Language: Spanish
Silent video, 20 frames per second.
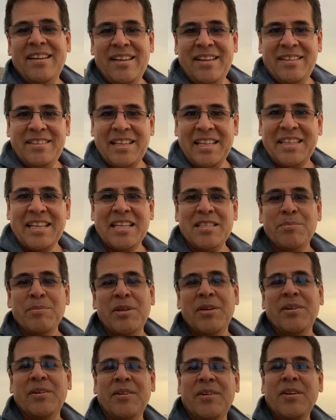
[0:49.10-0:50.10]
detrás
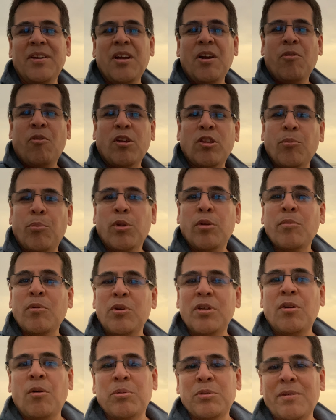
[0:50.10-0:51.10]
mío, cuando podemos
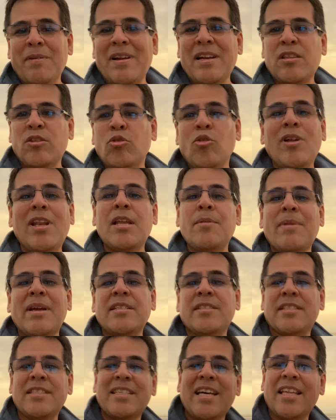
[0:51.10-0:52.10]
observar toda la
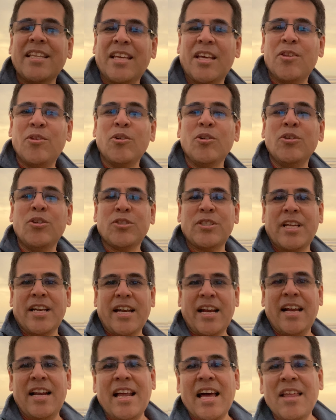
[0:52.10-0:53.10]
inmensidad que Dios nos ha
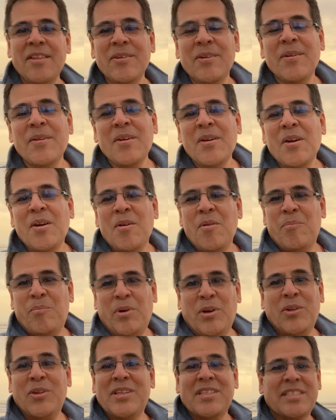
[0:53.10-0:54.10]
regalado,
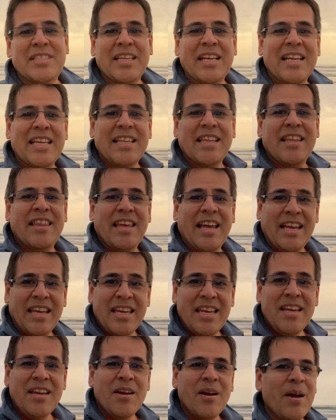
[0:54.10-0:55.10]
puedo decirles desde
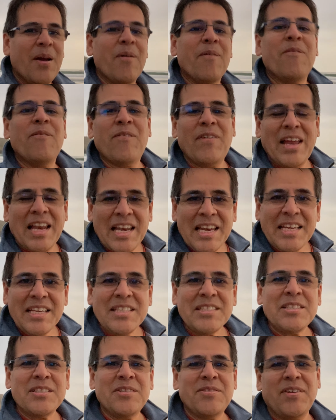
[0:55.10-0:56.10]
aquí feliz,
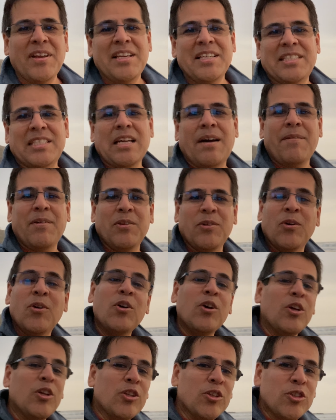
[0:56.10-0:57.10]
feliz sábado.
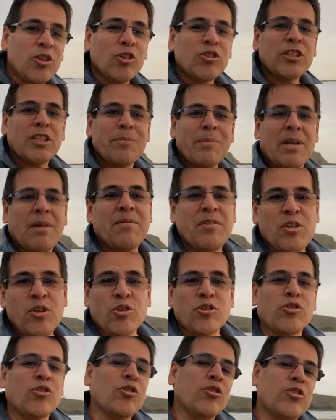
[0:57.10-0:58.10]
Dios es
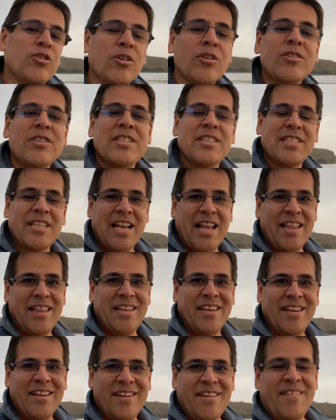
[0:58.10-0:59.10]
maravilloso, Dios es grande
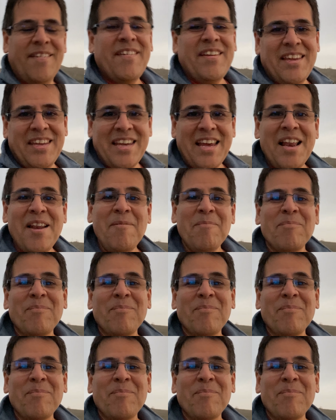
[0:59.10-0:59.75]
y Él